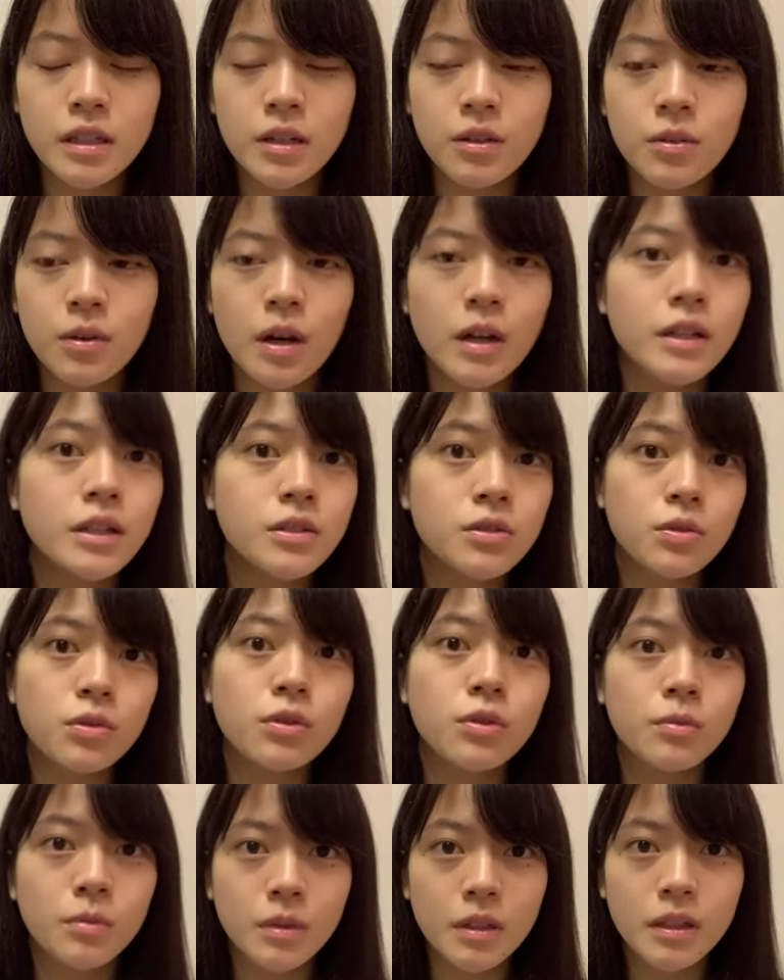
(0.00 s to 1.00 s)
結構話すこ
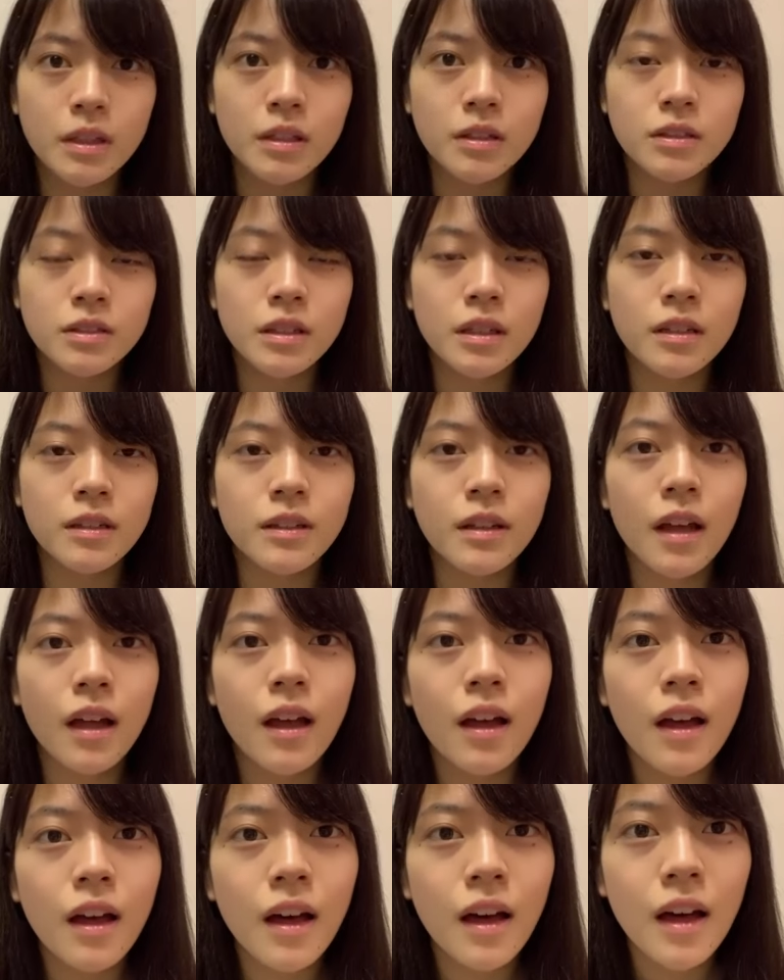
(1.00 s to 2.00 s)
ともねたくさん
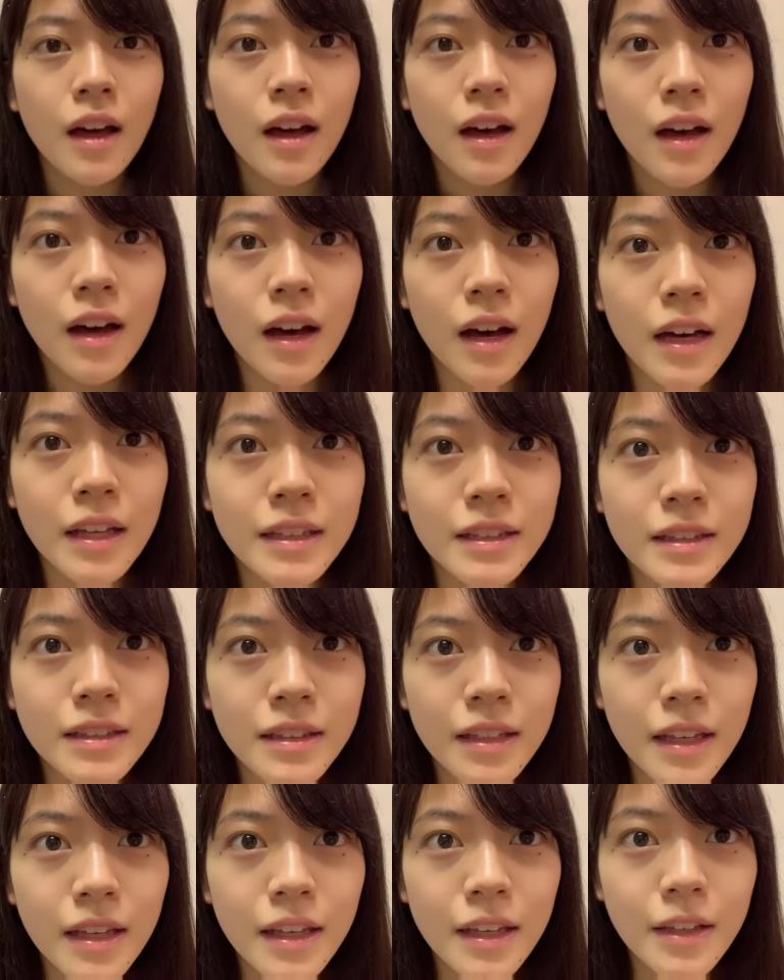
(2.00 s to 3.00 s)
あっ
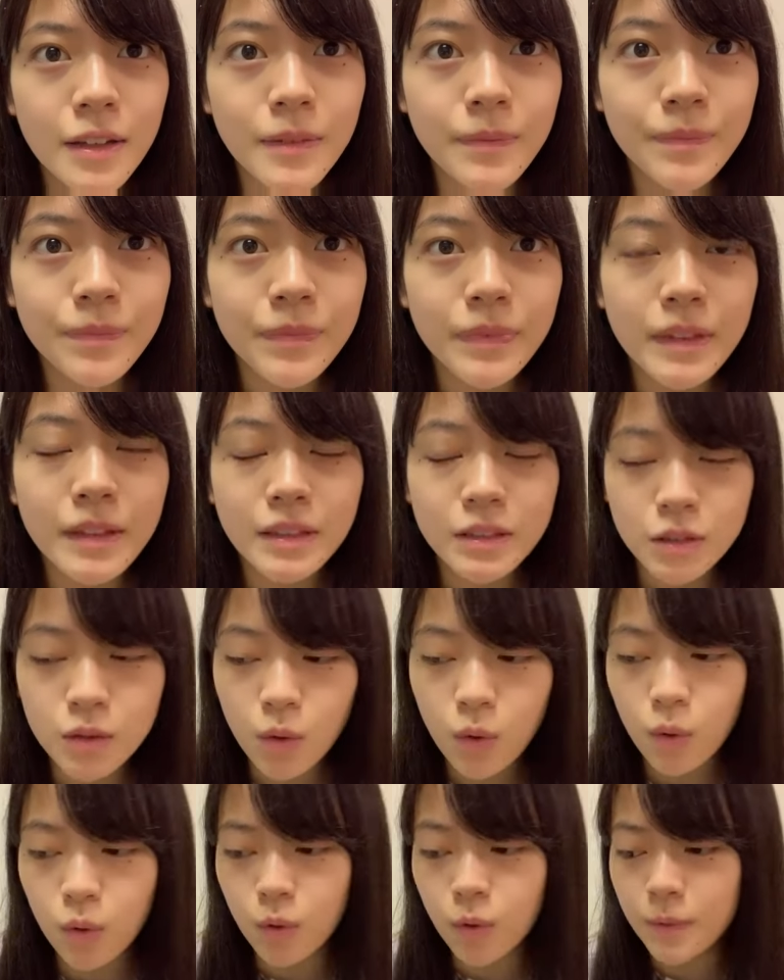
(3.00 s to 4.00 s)
て
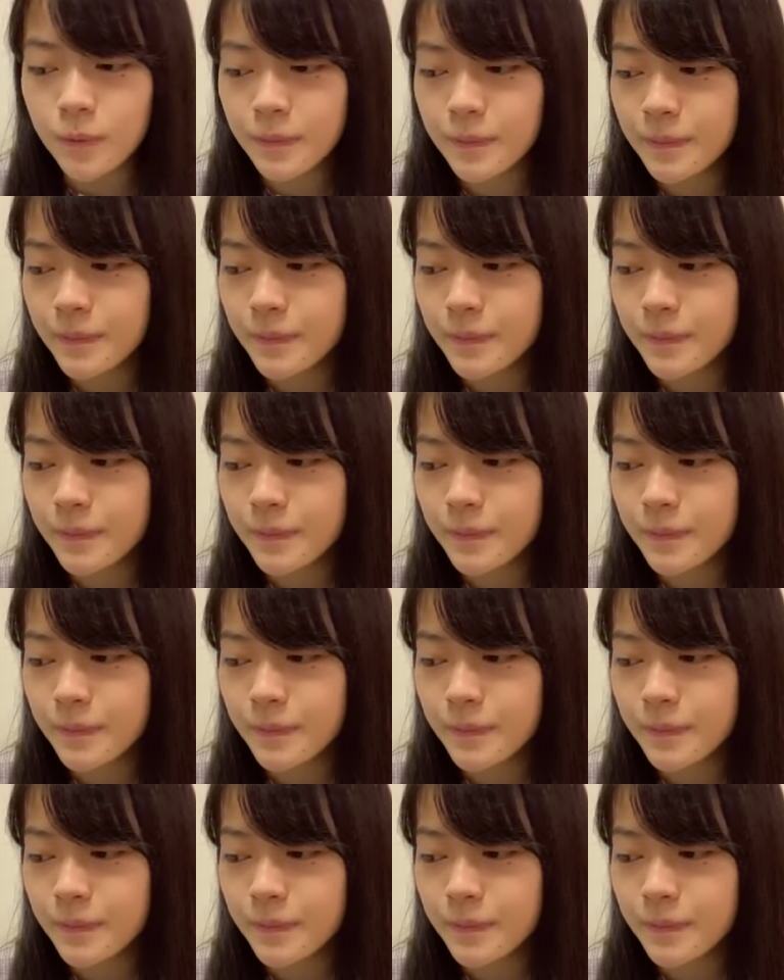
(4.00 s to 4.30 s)
そ